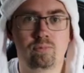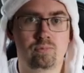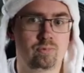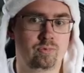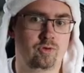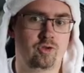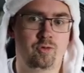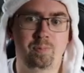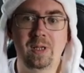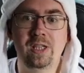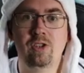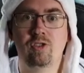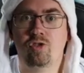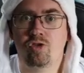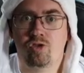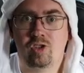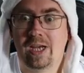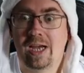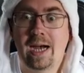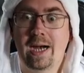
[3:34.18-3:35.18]

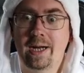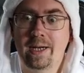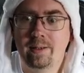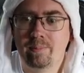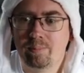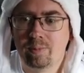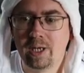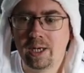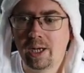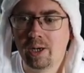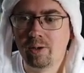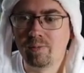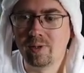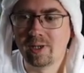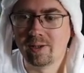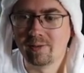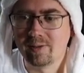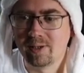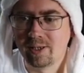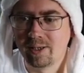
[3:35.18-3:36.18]
Spinnenstrahl, keine Ahnung, wie
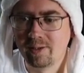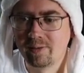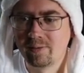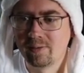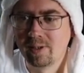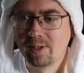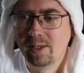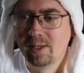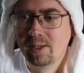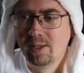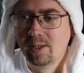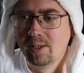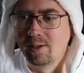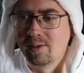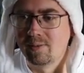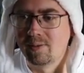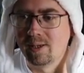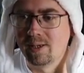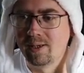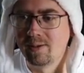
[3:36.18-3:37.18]
das heißt.
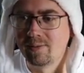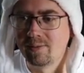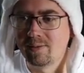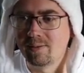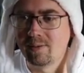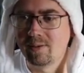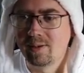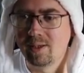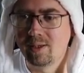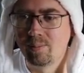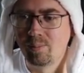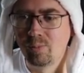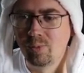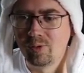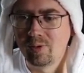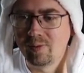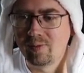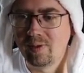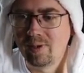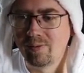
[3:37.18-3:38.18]
Das heißt, ich
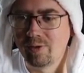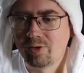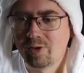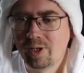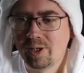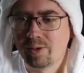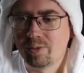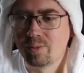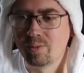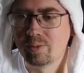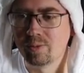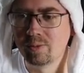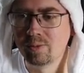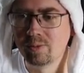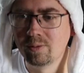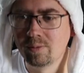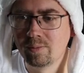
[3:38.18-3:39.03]
müsste jetzt hier wahrscheinlich gucken.